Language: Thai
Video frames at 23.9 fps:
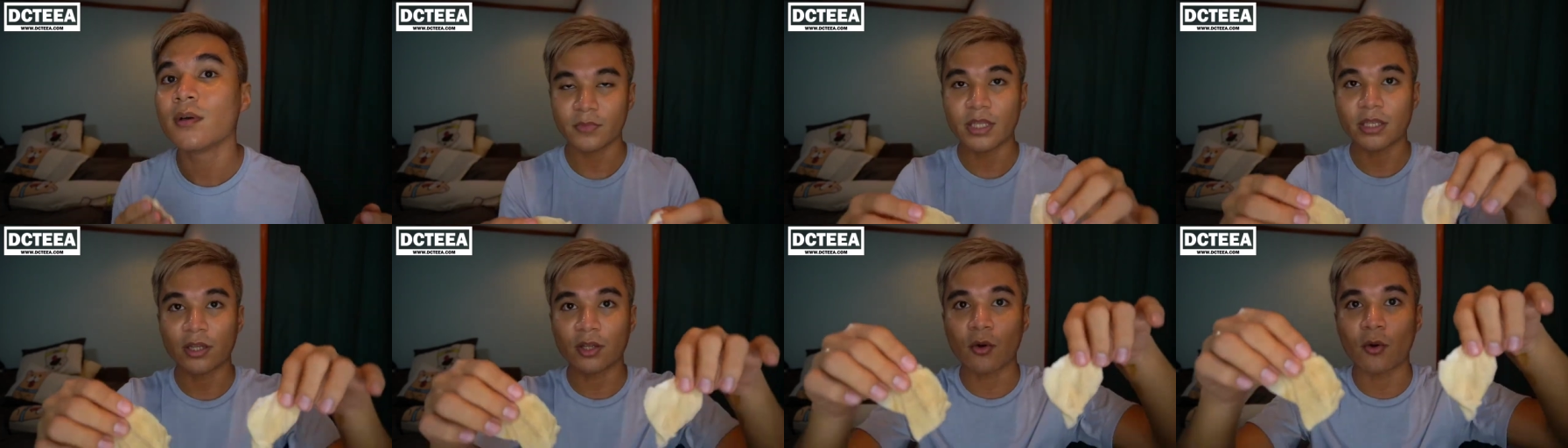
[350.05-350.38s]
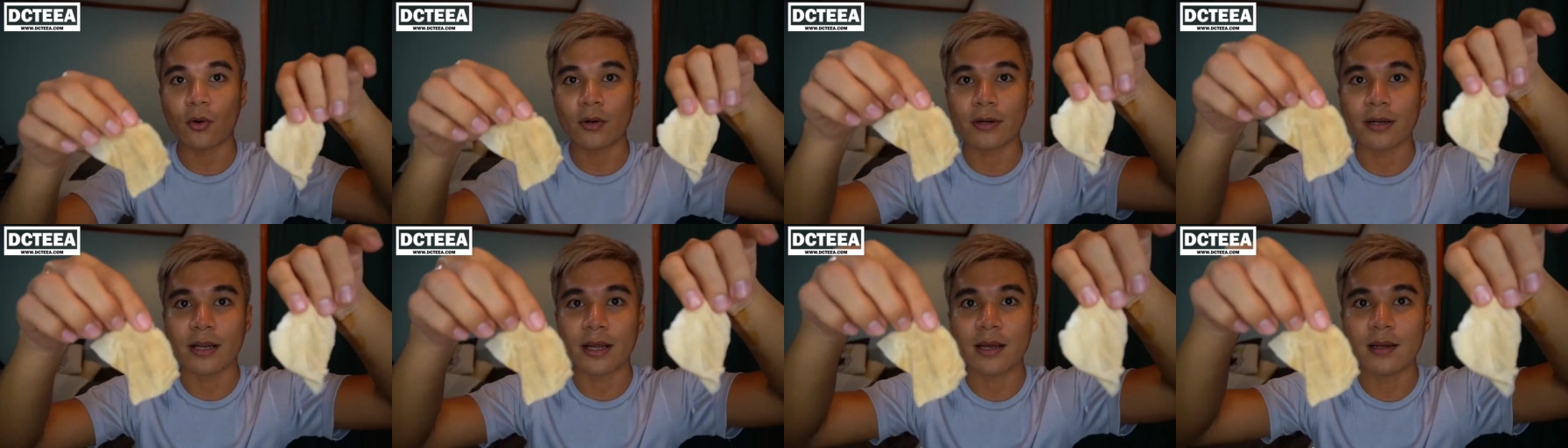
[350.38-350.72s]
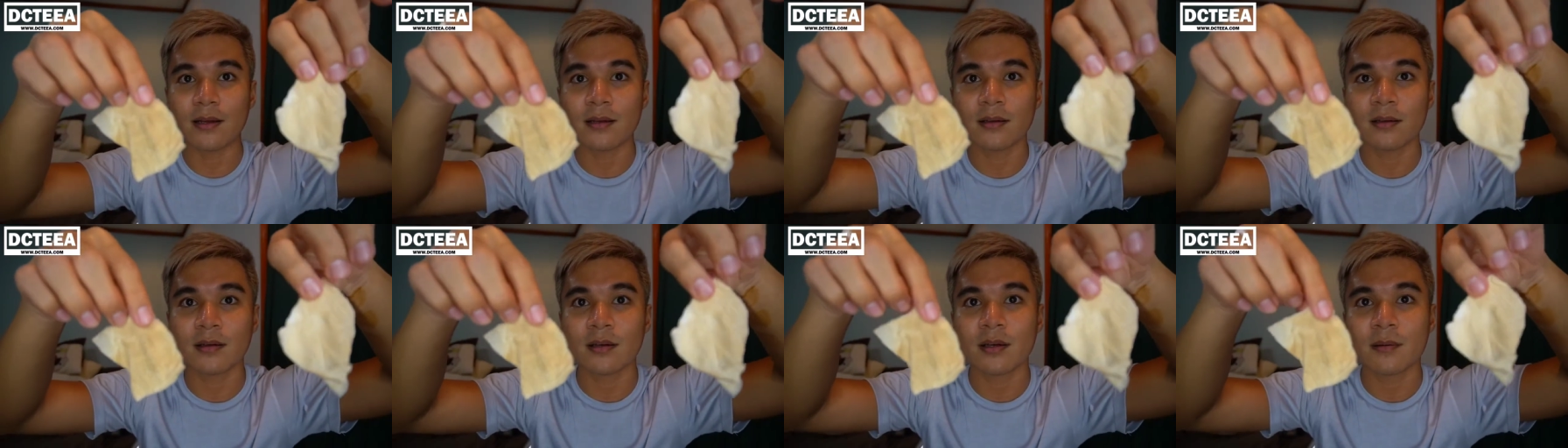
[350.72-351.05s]
ติดทนนะ
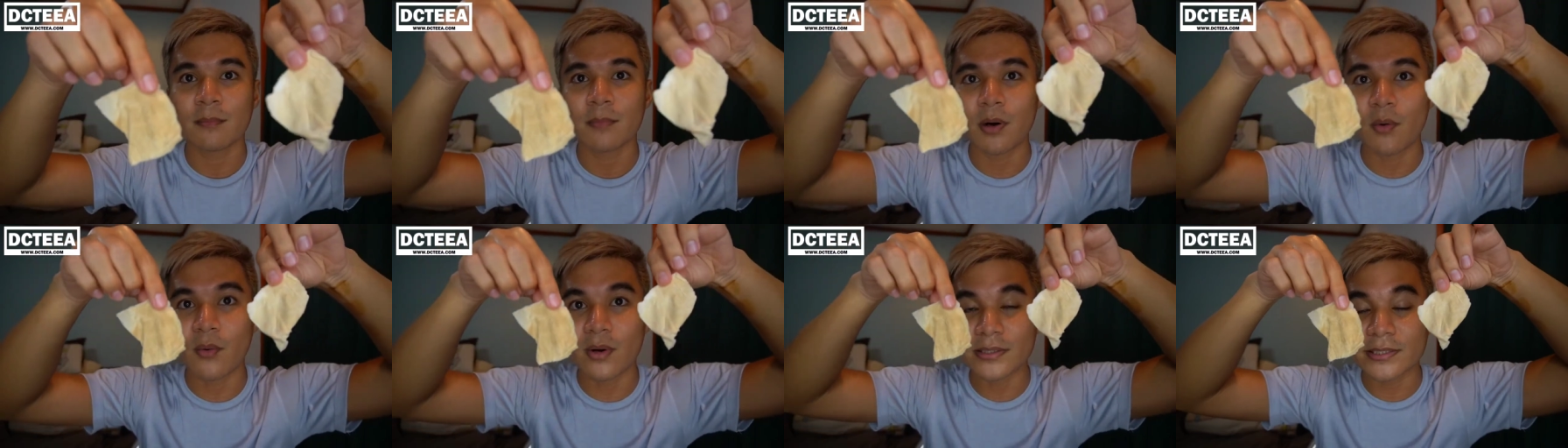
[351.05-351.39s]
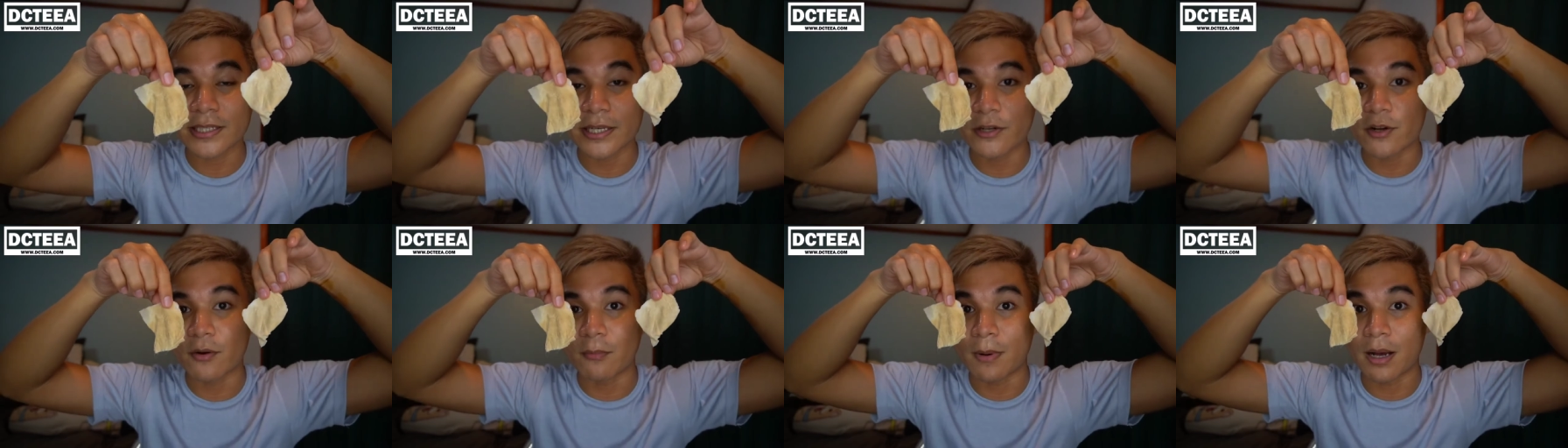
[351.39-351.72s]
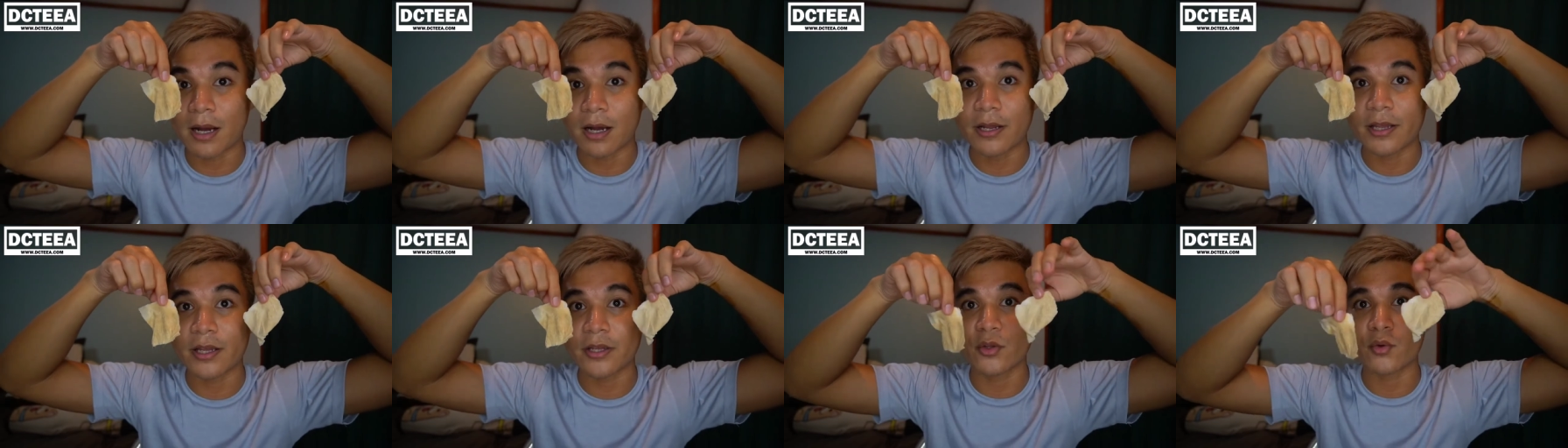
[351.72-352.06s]
เพราะว่าเช็ดออกมา
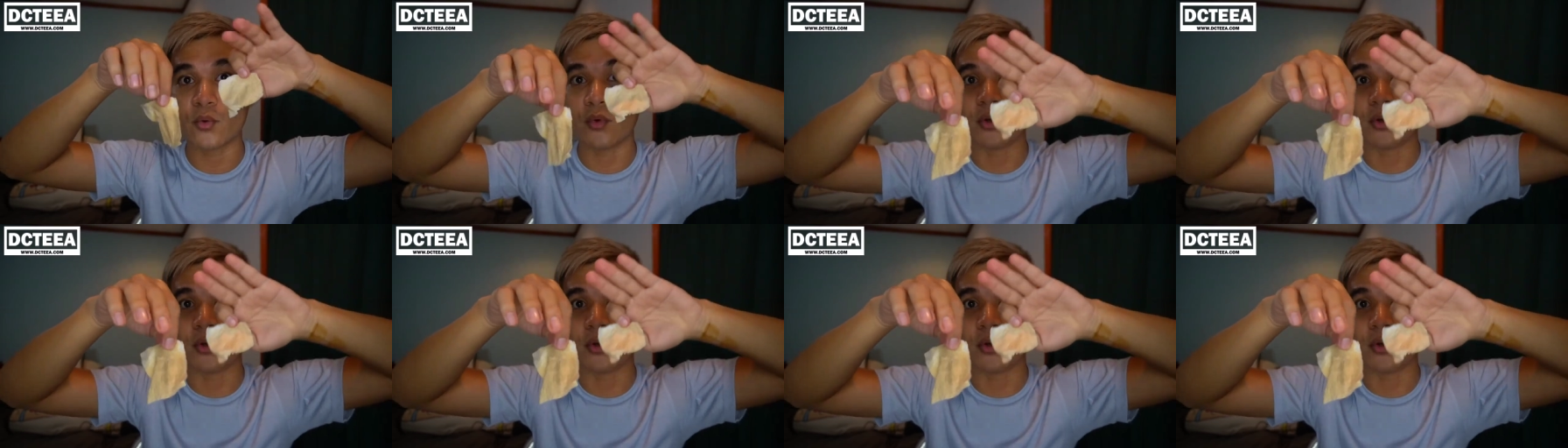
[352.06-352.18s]
ก็ยัง